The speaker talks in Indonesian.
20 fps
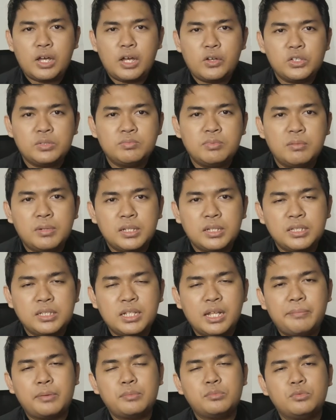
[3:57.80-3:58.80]

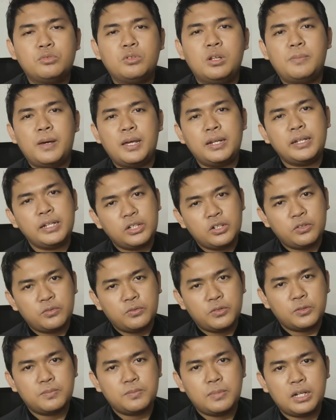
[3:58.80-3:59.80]
1988
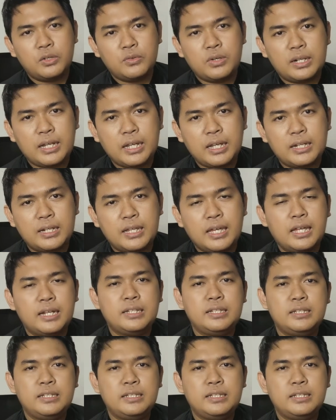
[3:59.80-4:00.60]
Indofood mengeluarkan hadiah